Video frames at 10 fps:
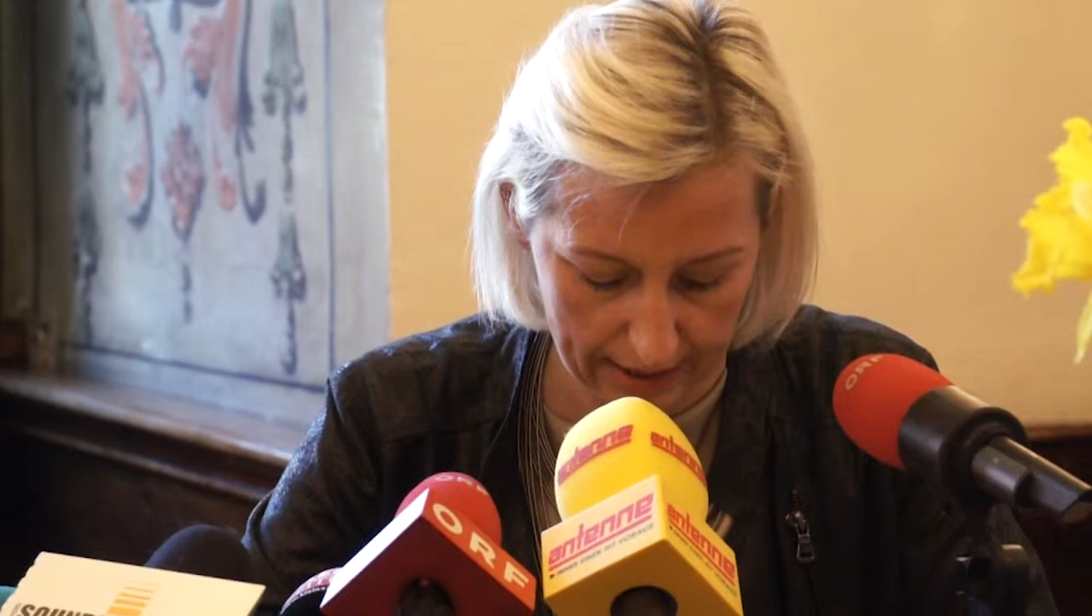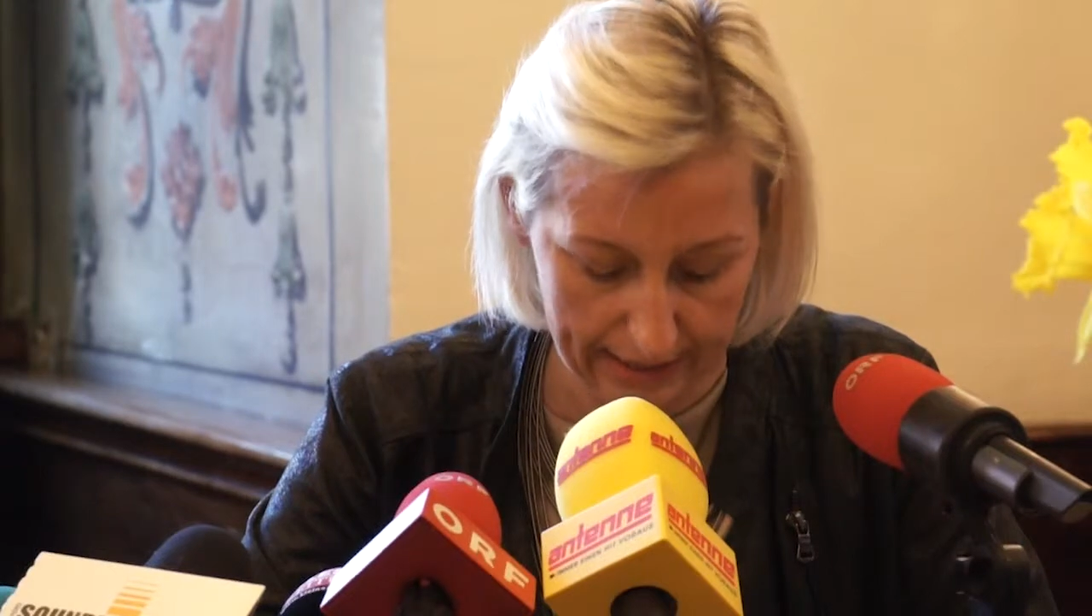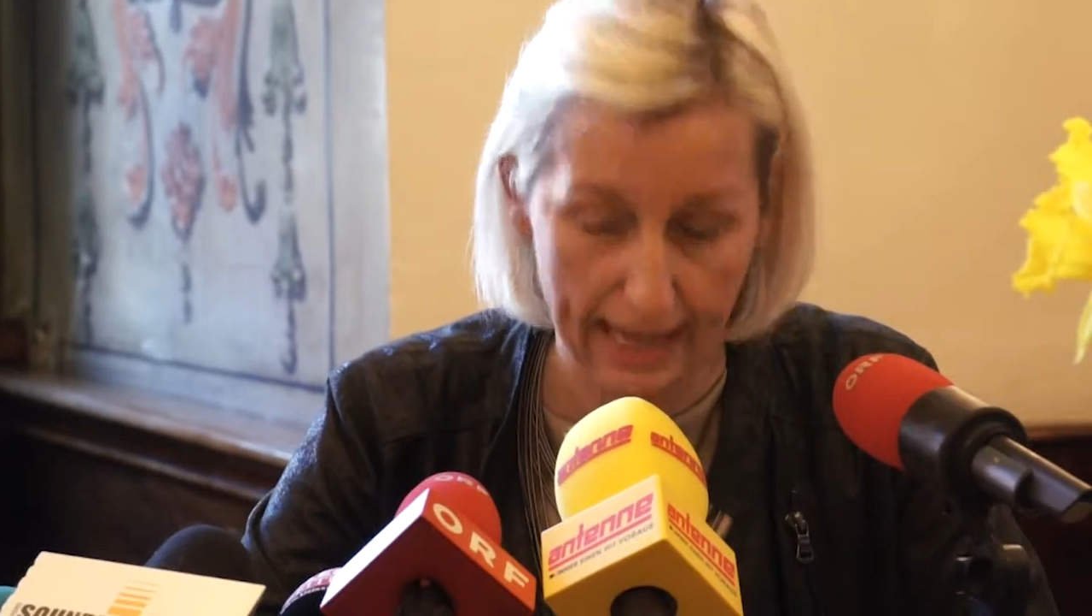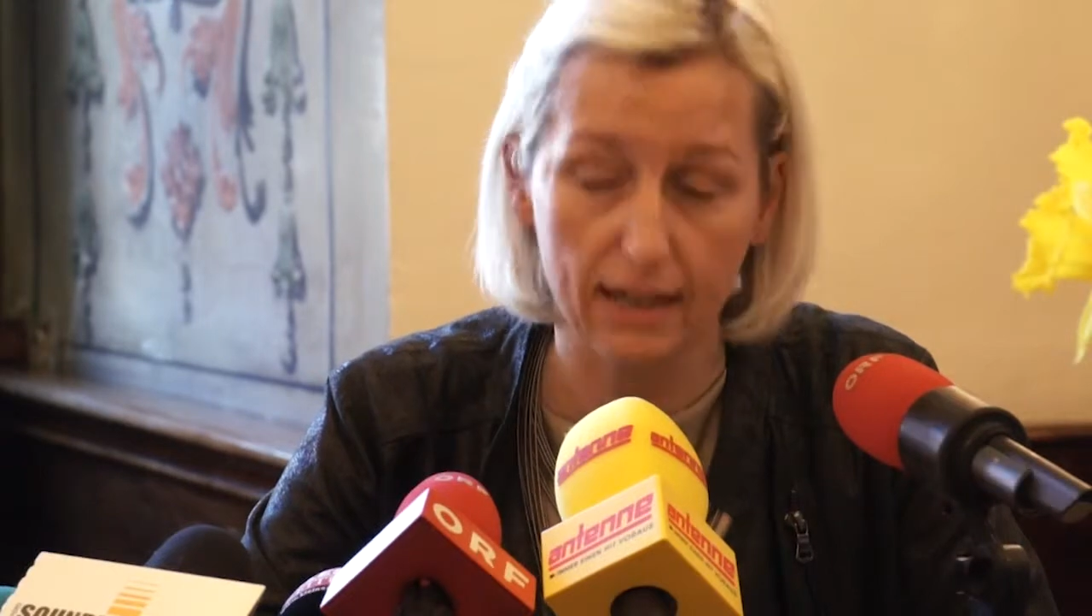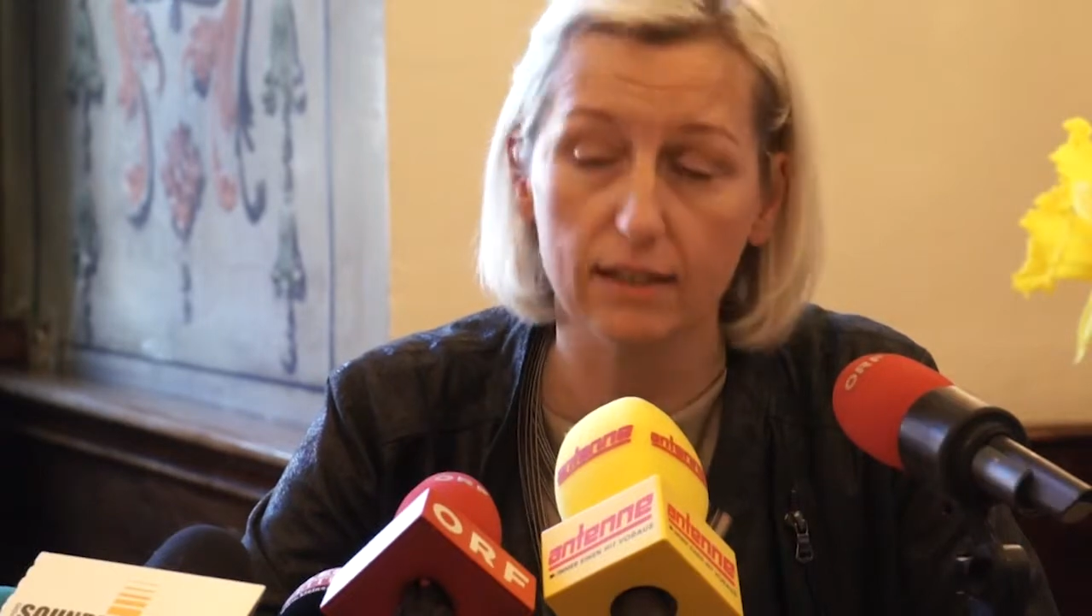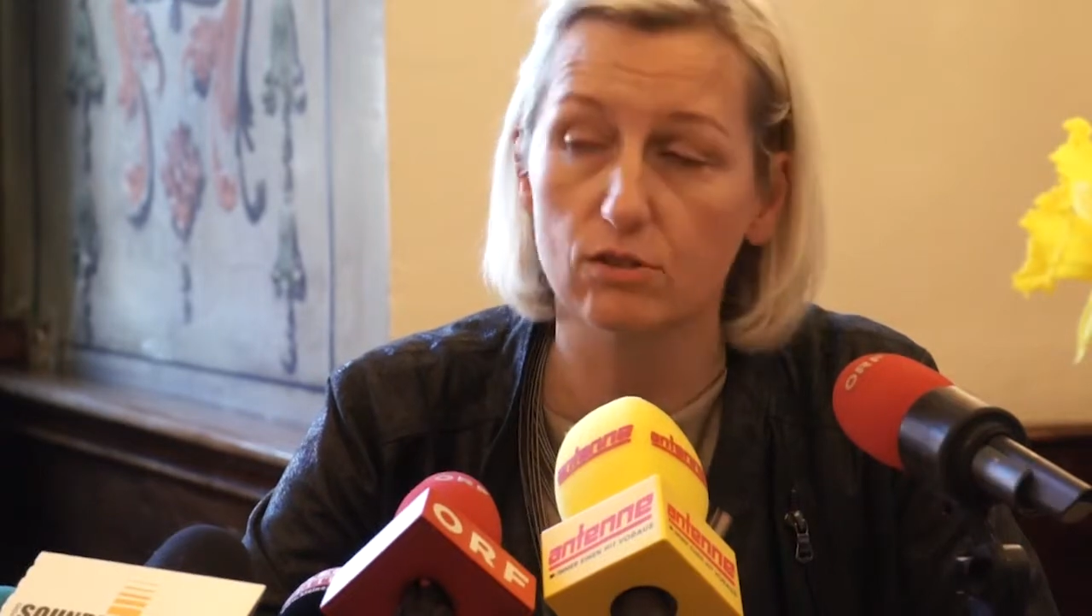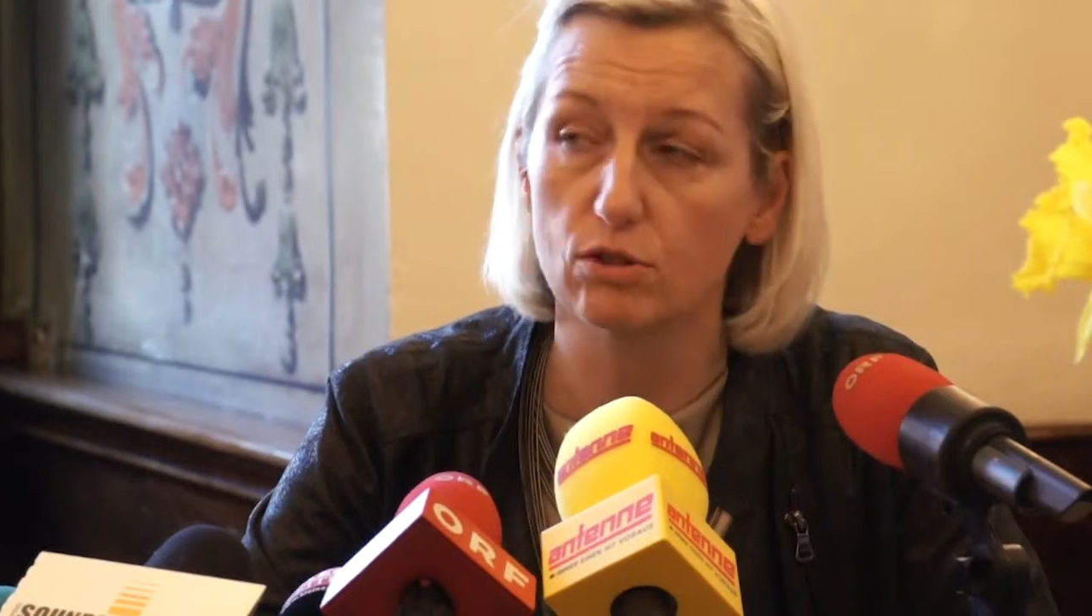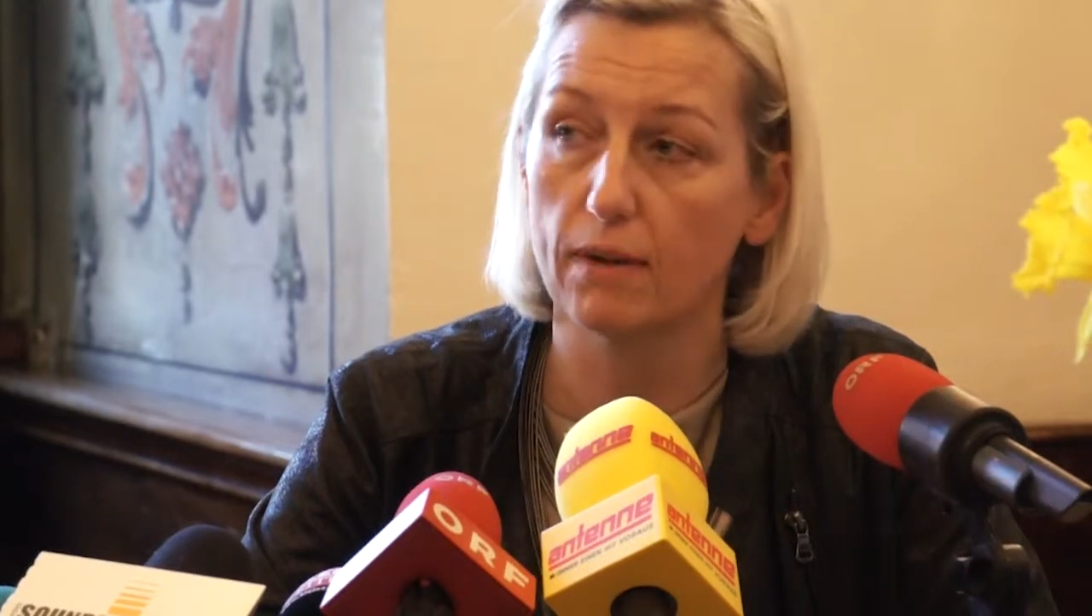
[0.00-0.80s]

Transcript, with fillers: Gedanken zu